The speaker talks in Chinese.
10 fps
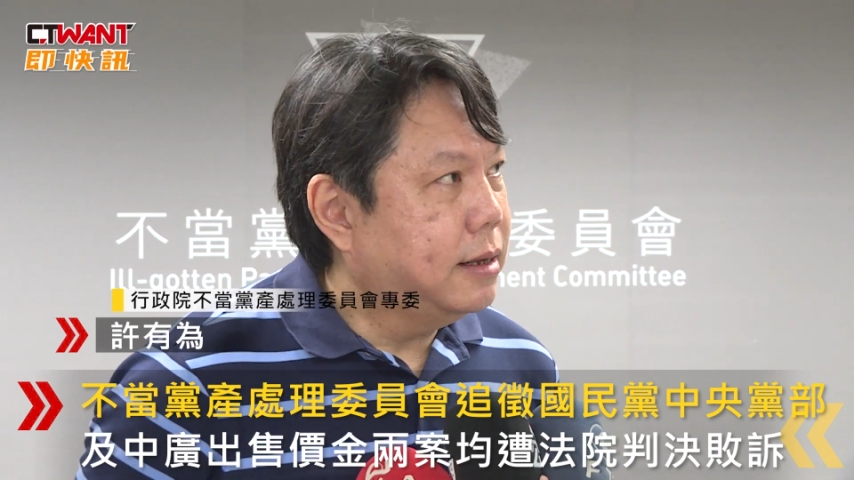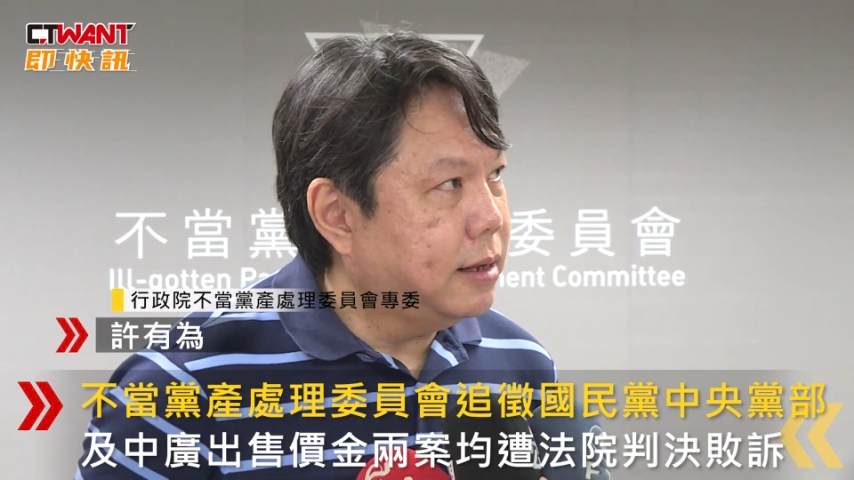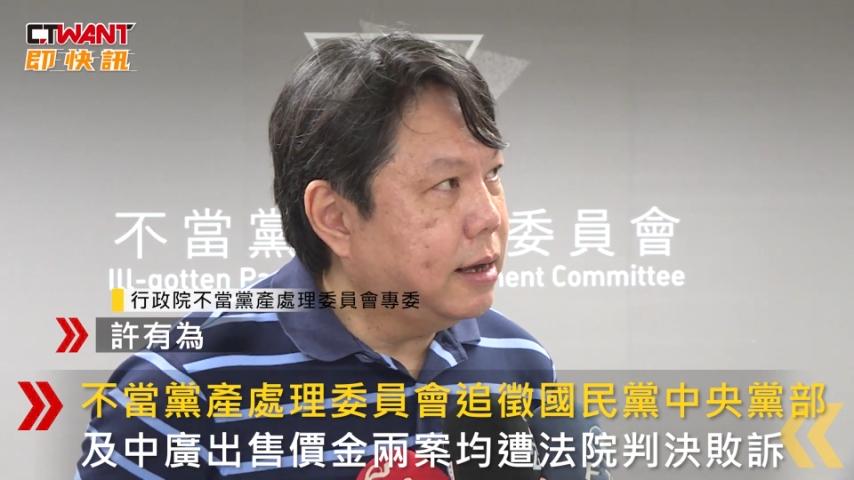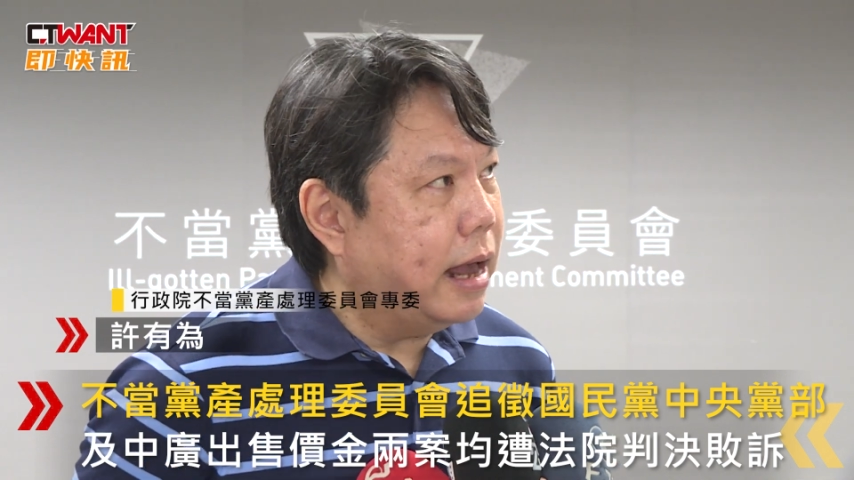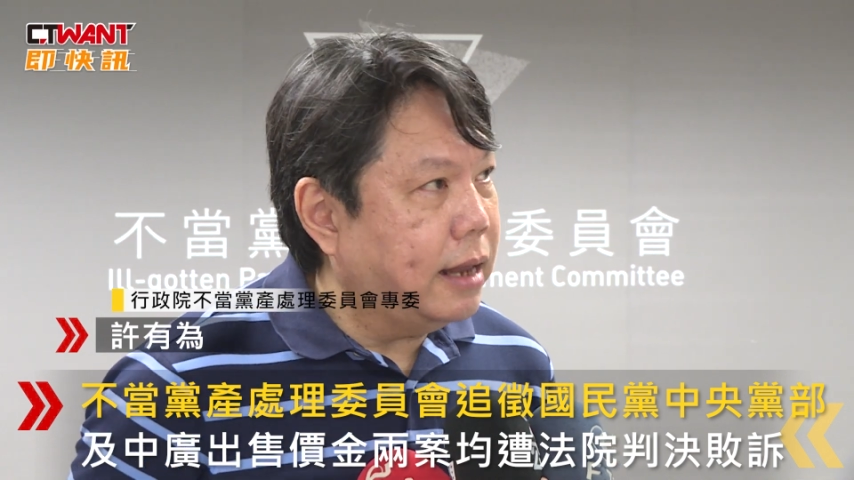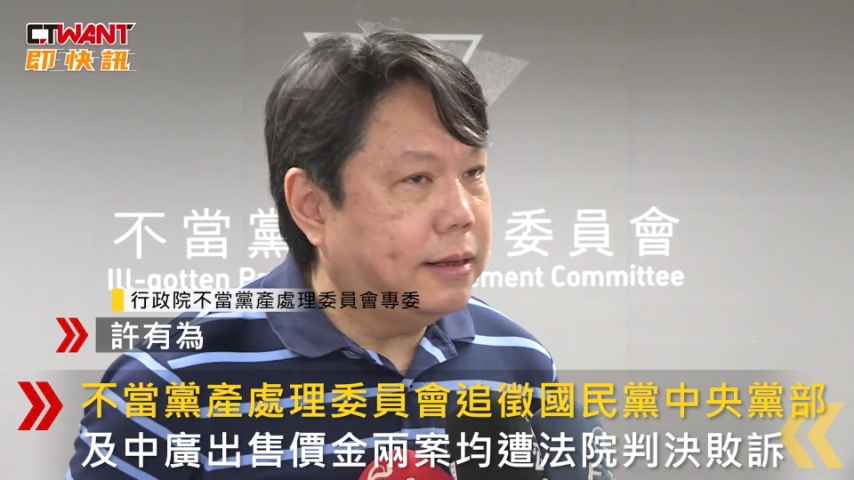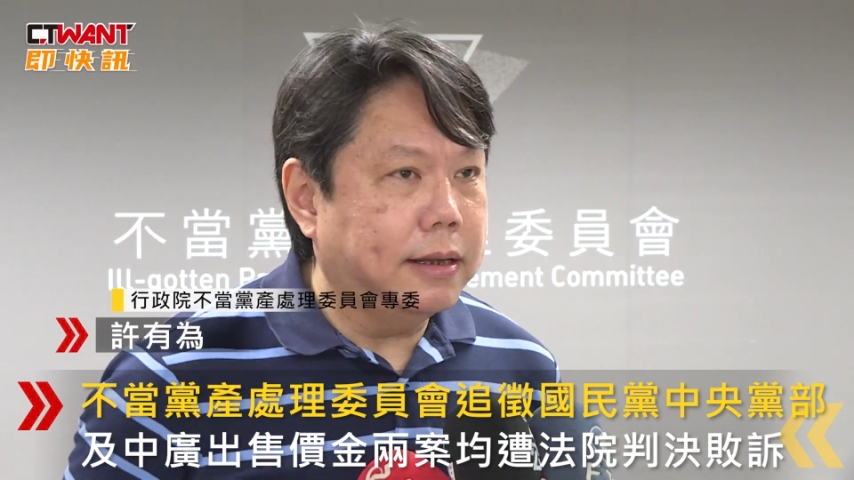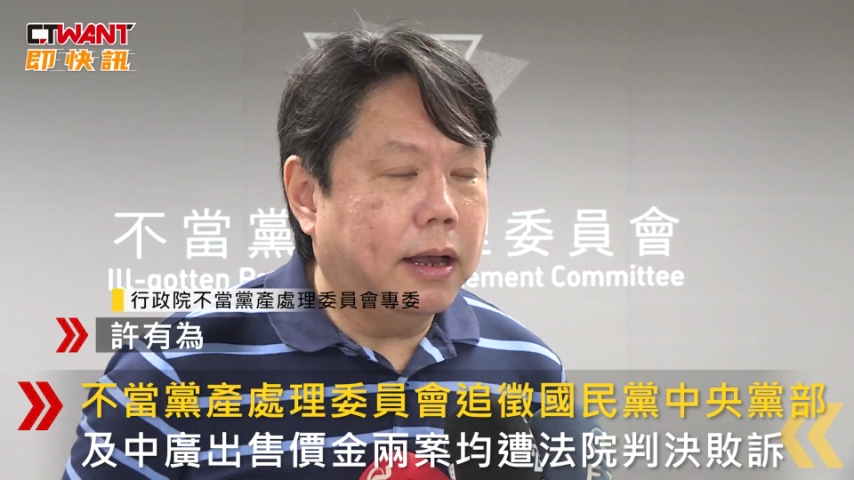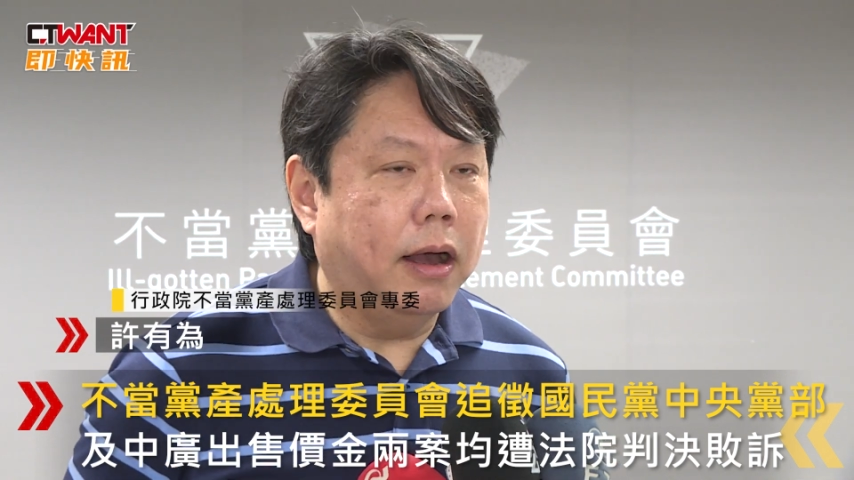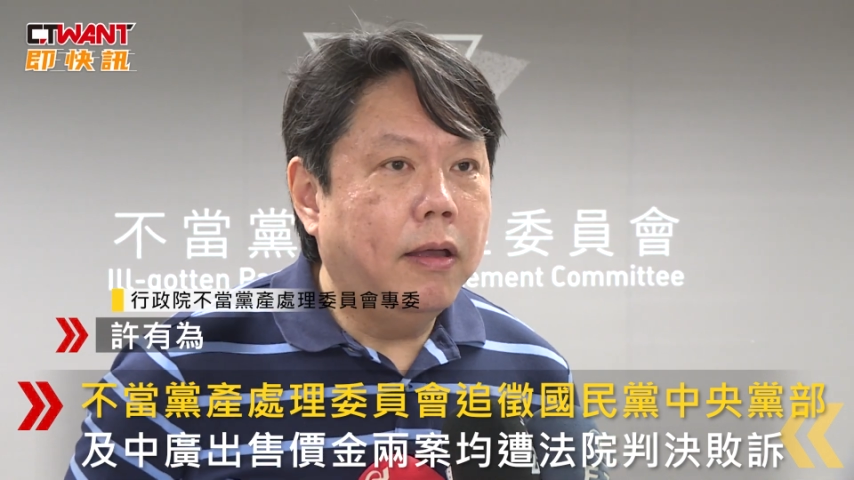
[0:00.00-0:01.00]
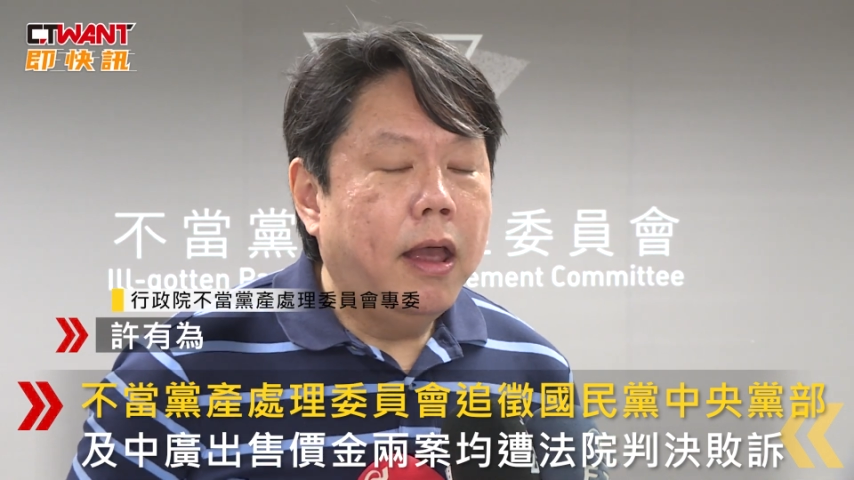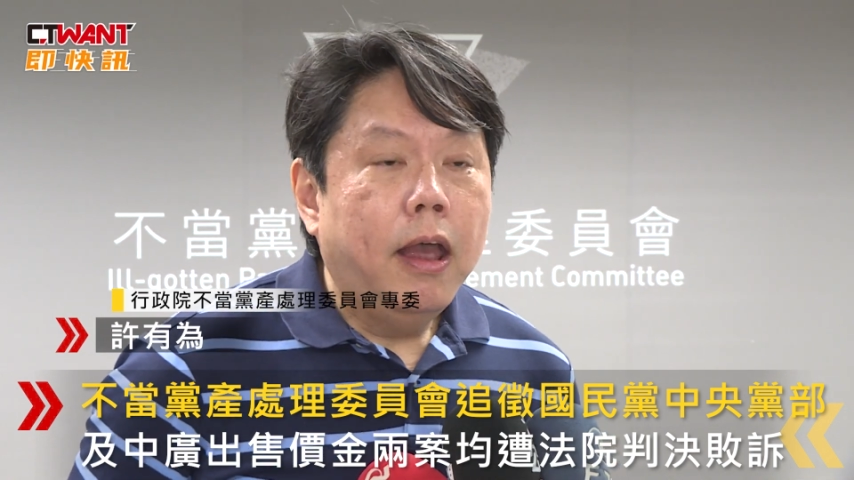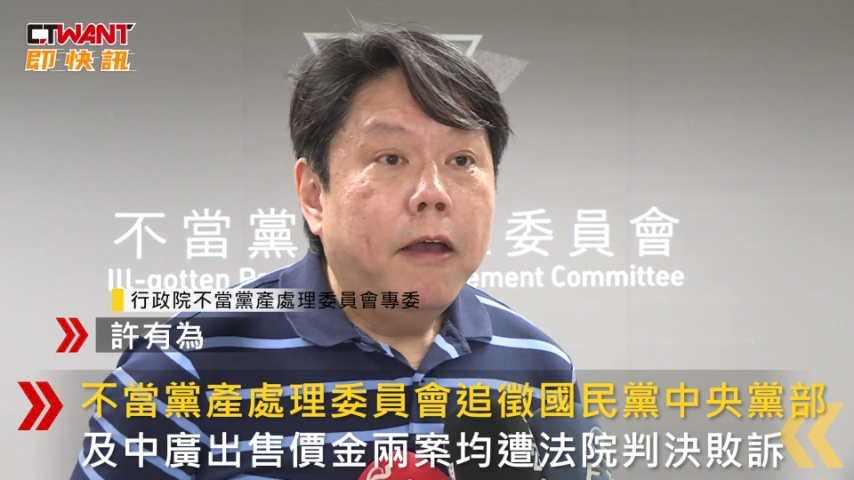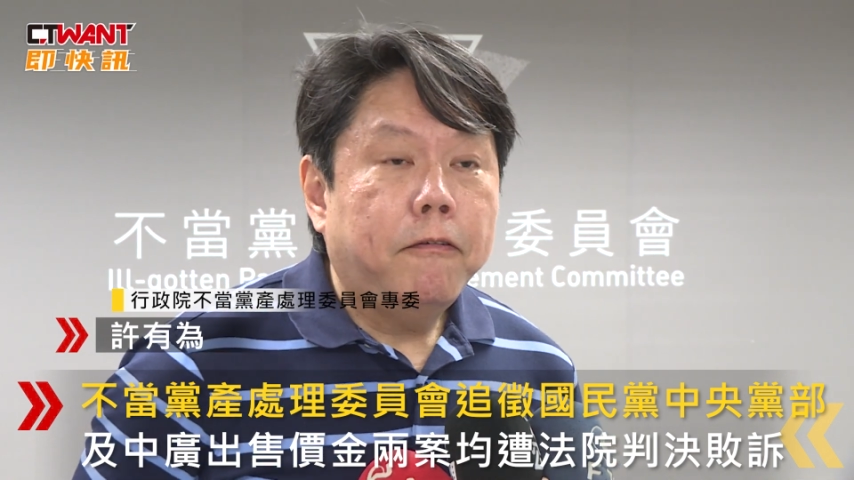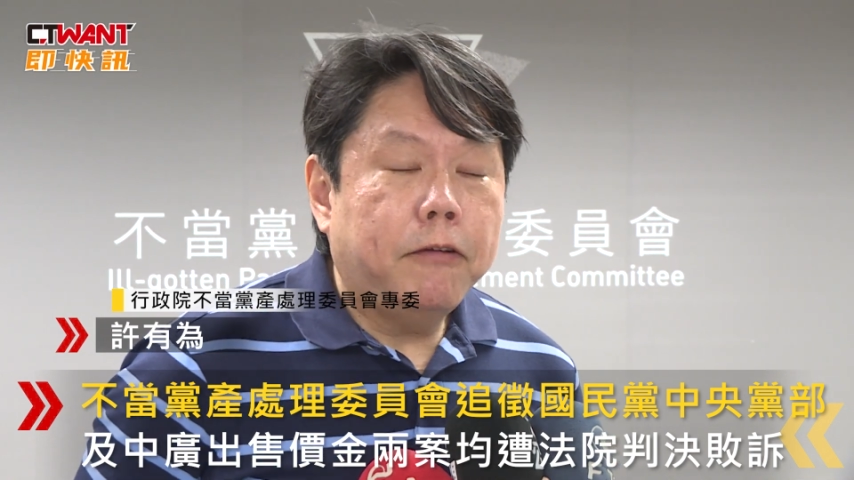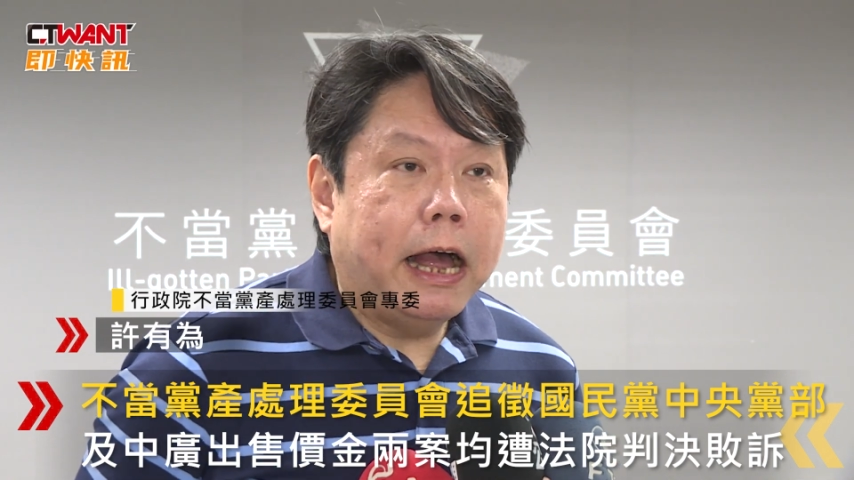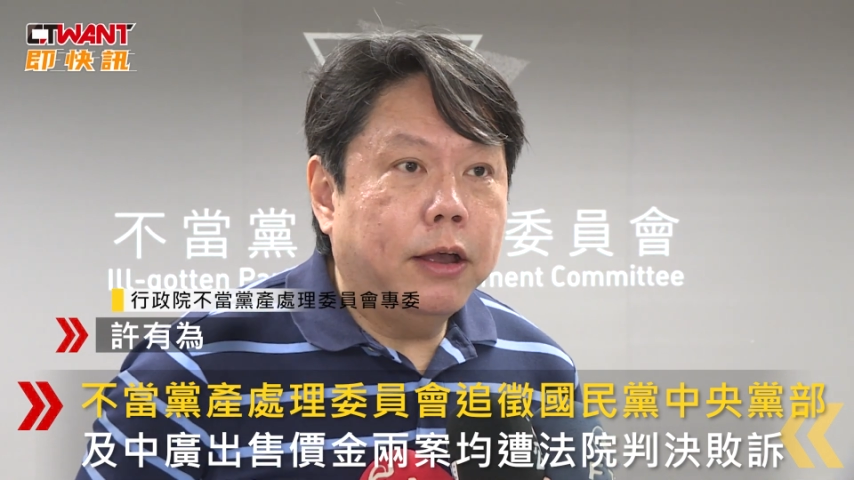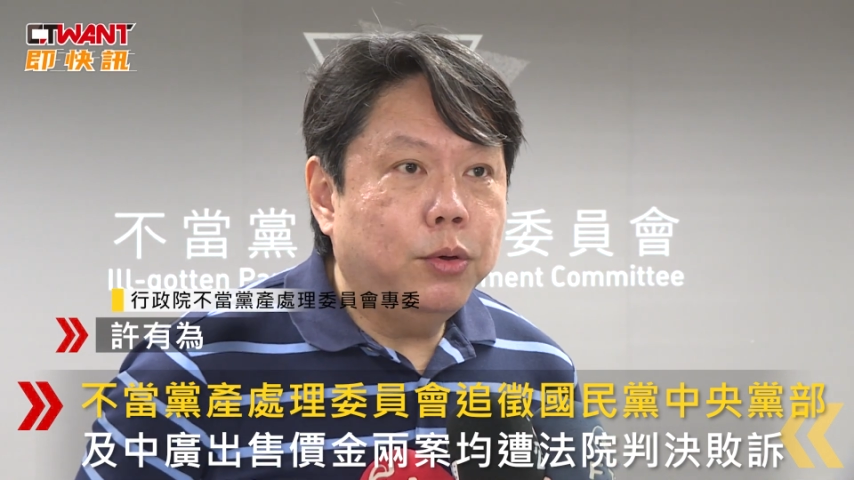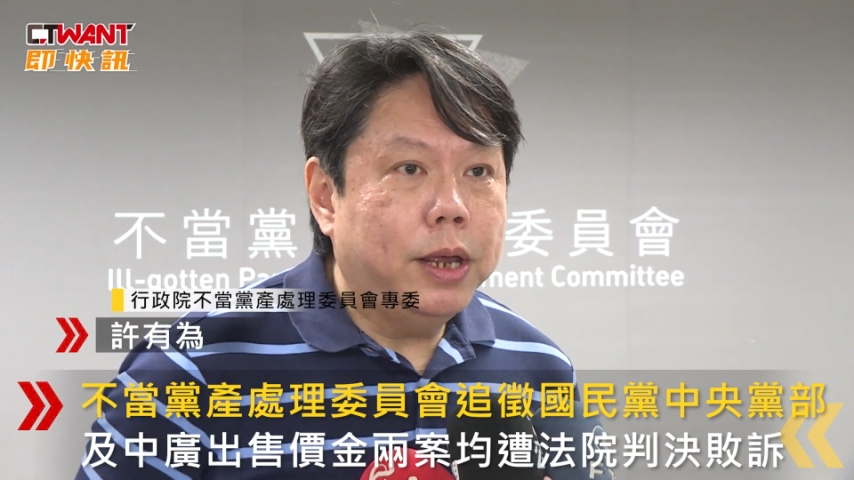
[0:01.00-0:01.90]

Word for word: 这个案子哈，法